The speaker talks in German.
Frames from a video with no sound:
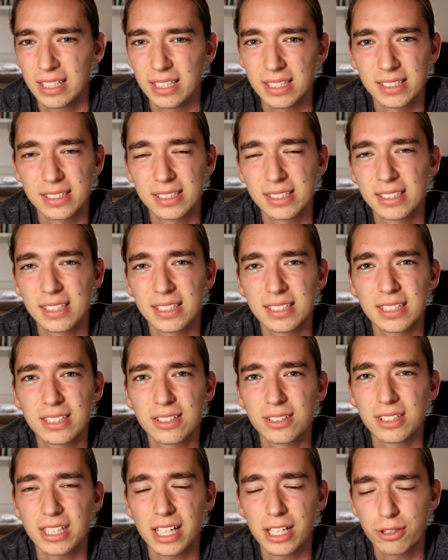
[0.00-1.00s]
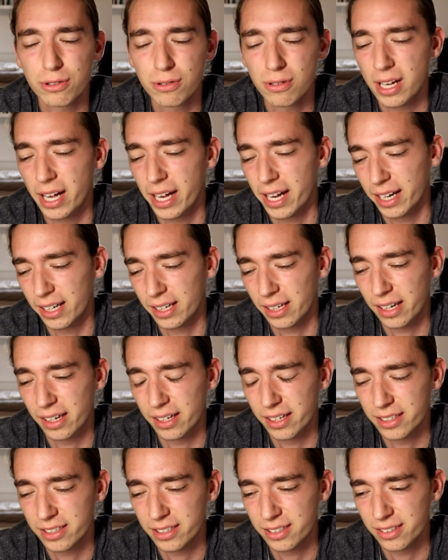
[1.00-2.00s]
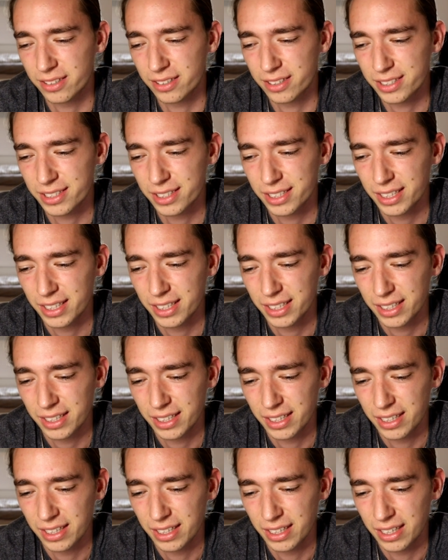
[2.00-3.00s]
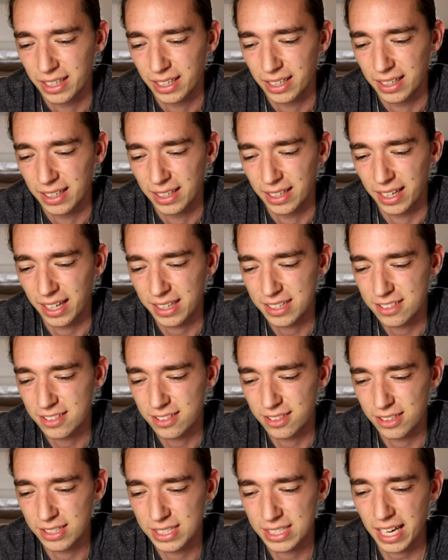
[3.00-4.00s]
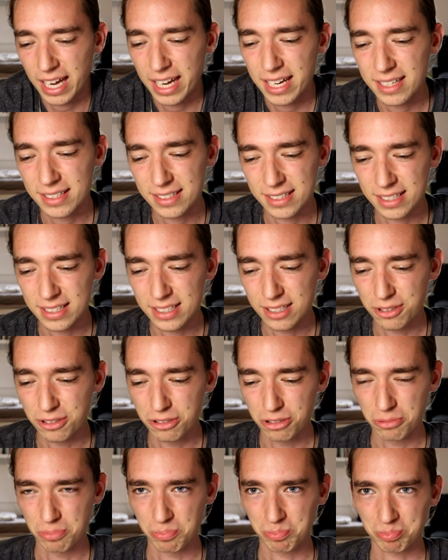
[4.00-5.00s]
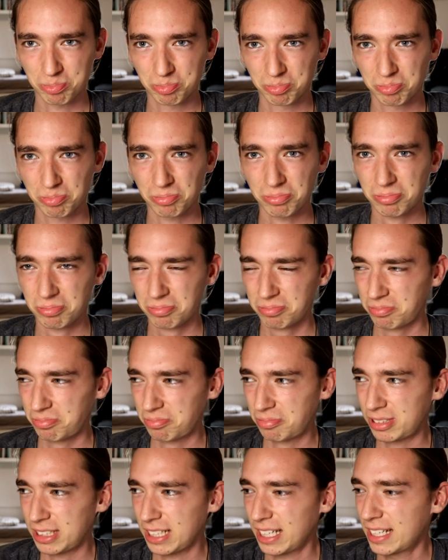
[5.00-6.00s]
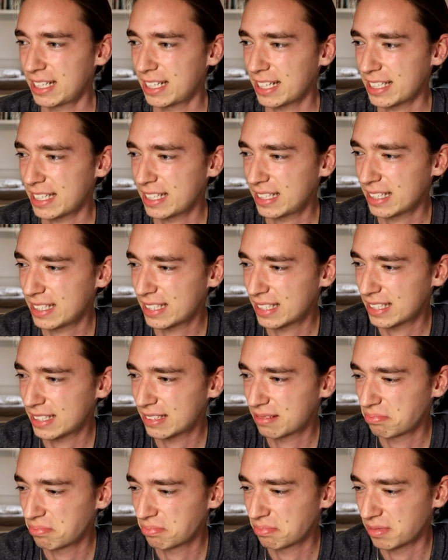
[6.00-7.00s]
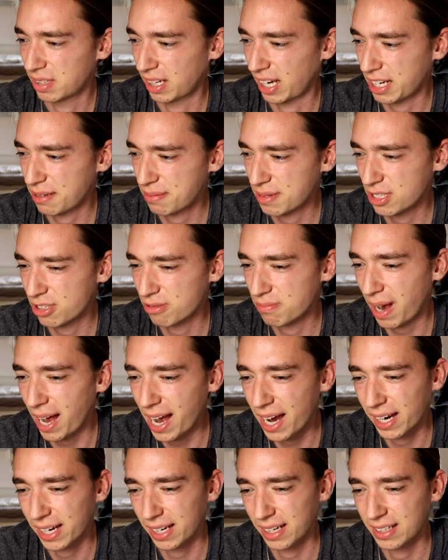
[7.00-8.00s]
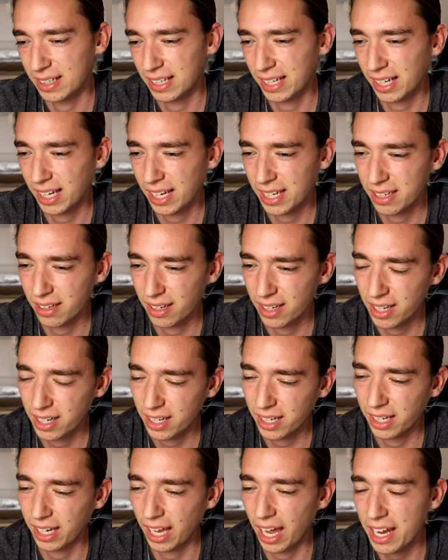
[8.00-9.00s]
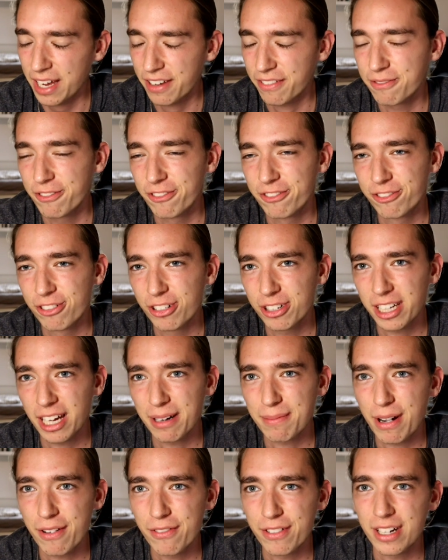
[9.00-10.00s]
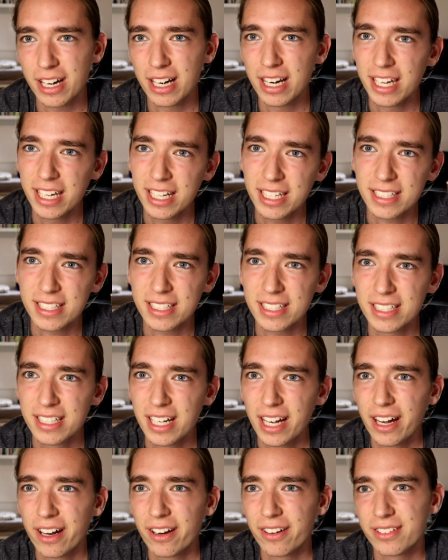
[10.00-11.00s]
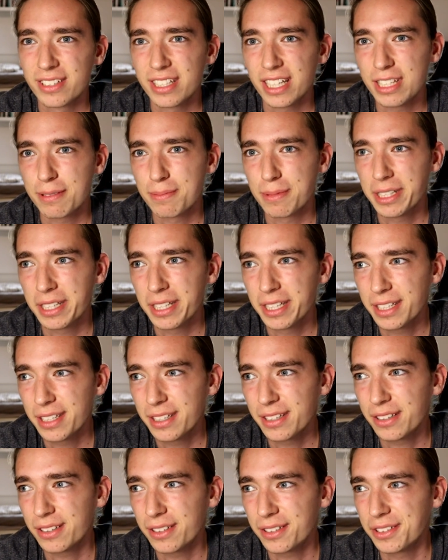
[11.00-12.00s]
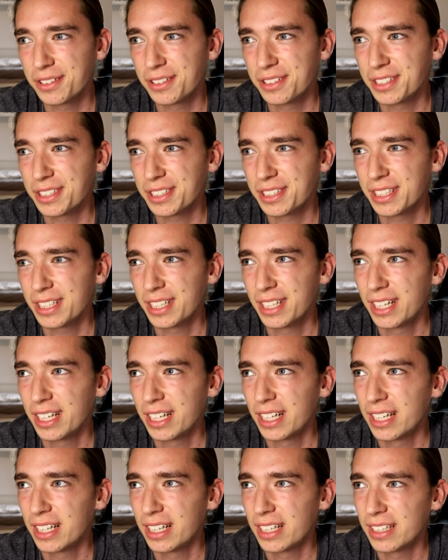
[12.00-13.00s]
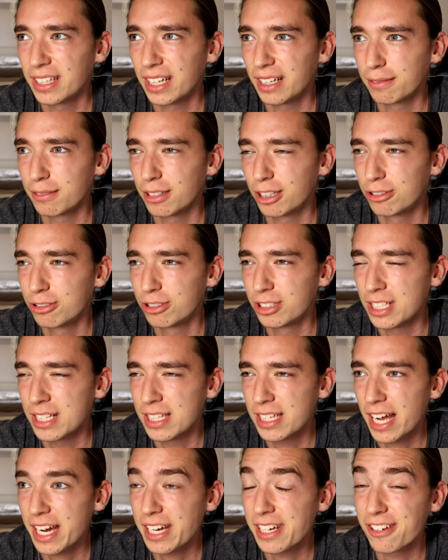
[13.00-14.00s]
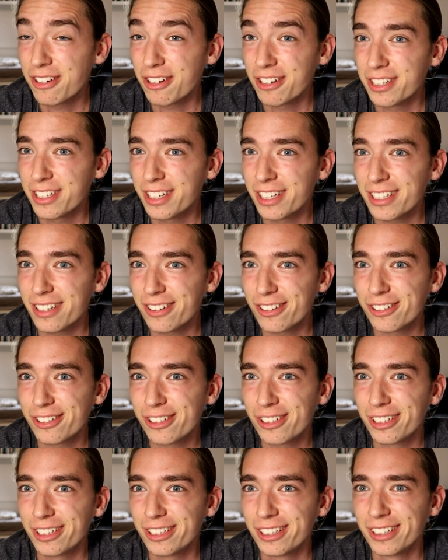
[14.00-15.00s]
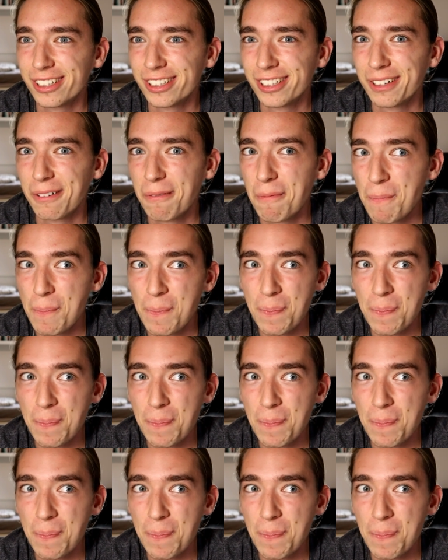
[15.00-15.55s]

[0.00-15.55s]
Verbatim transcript: das, das ist total cool eigentlich. Und jetzt zur Zeit ist es so, dass ich das gar nicht mehr so mag. Dann denke ich, ach ja, ich würde gerne mal wieder lesen und setze mich hin und denke mir, gut, die Zeit, die könnte ich jetzt auch äh,